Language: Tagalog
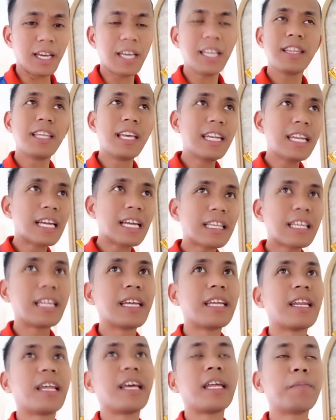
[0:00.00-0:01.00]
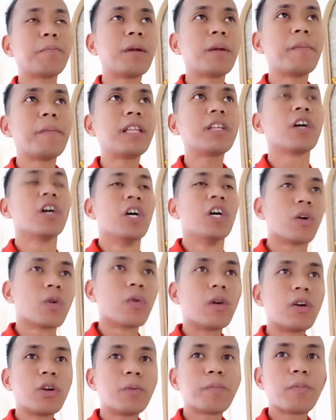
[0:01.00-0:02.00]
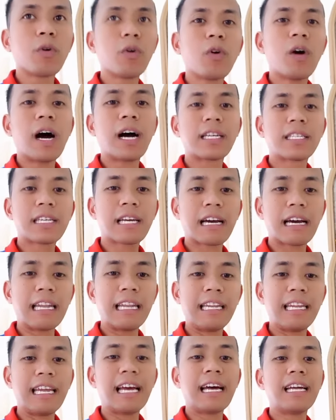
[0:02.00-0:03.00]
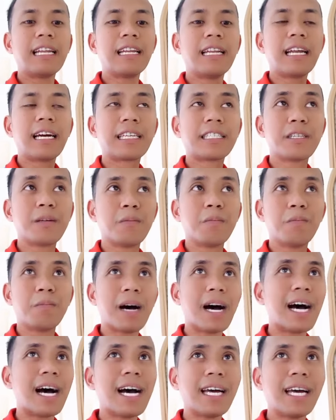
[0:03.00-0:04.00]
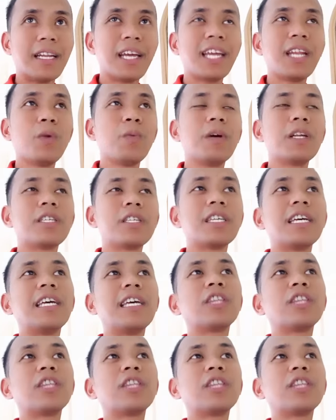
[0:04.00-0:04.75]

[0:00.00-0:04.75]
Hindi natin ini-implement kung ano po ang sa kanya ng simbahan in which